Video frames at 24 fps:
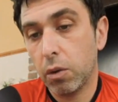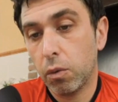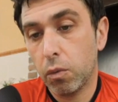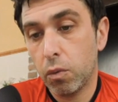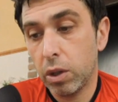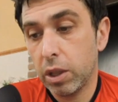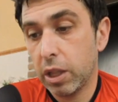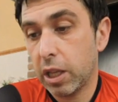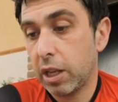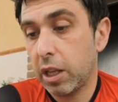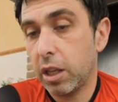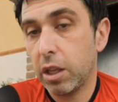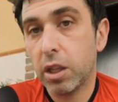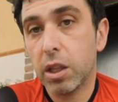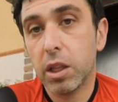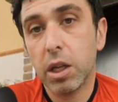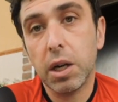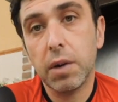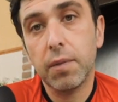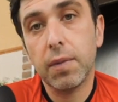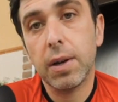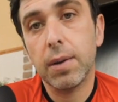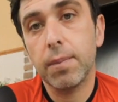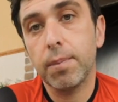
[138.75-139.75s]
cuenta de
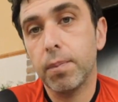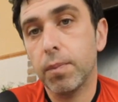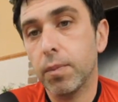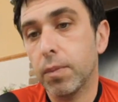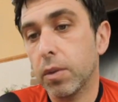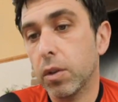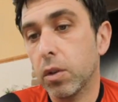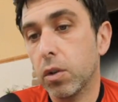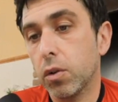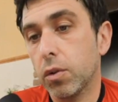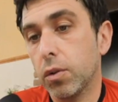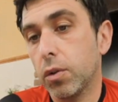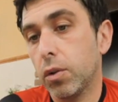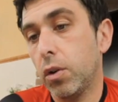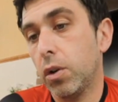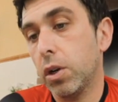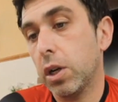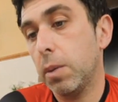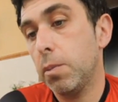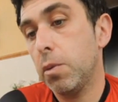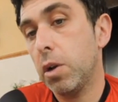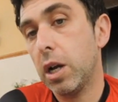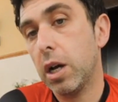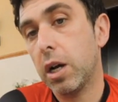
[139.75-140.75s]
Strava,
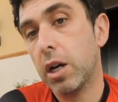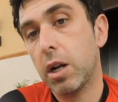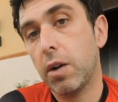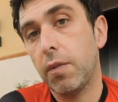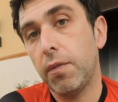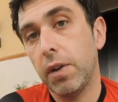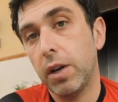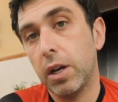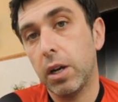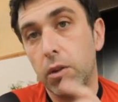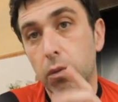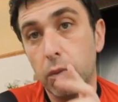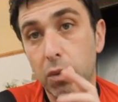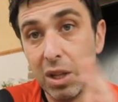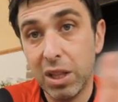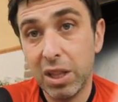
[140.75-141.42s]
cogemos la gráfica de un